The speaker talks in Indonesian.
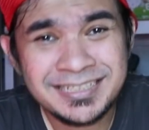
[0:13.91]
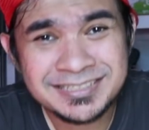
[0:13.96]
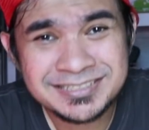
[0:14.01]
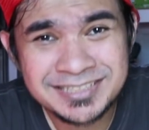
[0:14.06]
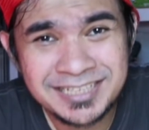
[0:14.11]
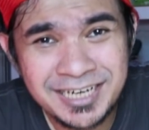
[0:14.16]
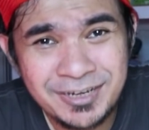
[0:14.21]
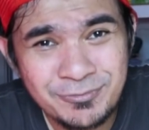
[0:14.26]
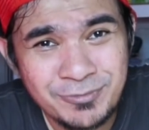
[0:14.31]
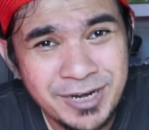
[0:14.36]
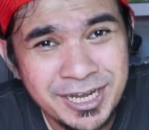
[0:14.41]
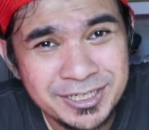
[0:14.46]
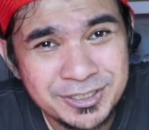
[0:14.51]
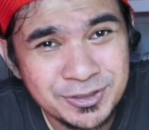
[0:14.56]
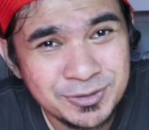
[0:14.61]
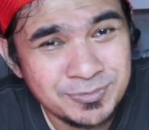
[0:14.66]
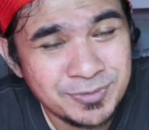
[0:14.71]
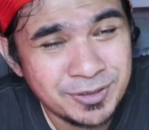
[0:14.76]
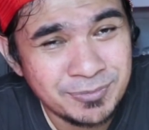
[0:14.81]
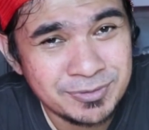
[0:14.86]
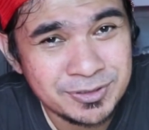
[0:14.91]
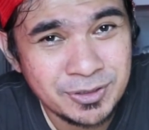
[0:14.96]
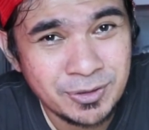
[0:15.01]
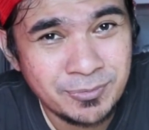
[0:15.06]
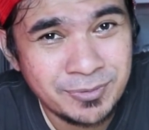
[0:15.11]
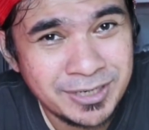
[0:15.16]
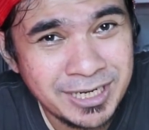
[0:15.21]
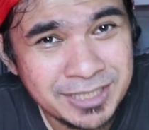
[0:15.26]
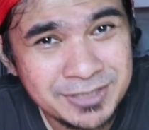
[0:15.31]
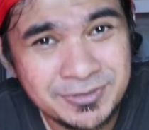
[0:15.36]
Assalamualaikum
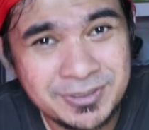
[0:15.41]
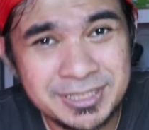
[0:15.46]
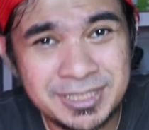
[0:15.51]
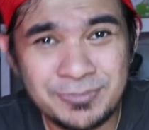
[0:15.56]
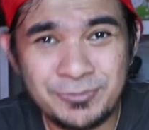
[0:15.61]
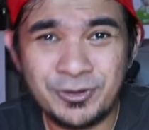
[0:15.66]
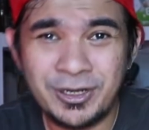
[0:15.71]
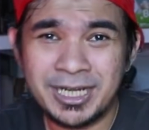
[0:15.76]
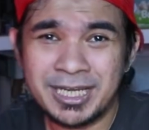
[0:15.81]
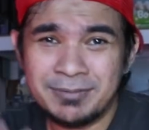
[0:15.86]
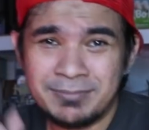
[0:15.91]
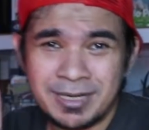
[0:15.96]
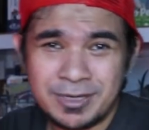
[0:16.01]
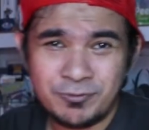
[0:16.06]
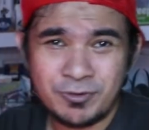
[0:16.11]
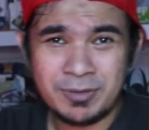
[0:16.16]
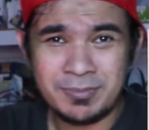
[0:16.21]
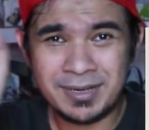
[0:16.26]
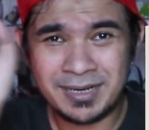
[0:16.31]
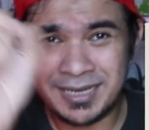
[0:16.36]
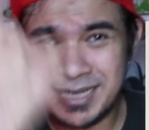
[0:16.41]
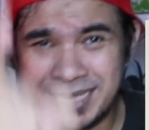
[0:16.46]
warahmatullahi wabarakatuh Ketemu lagi bareng gue Bang